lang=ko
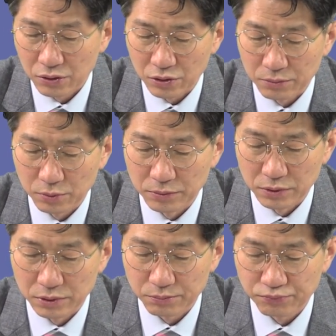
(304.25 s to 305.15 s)
거기
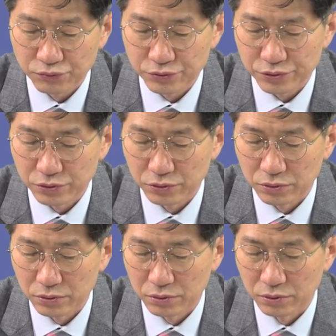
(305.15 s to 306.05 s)
보면은
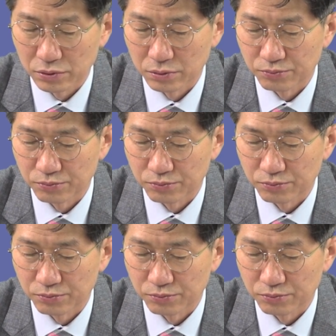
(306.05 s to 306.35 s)
푸르지오 어,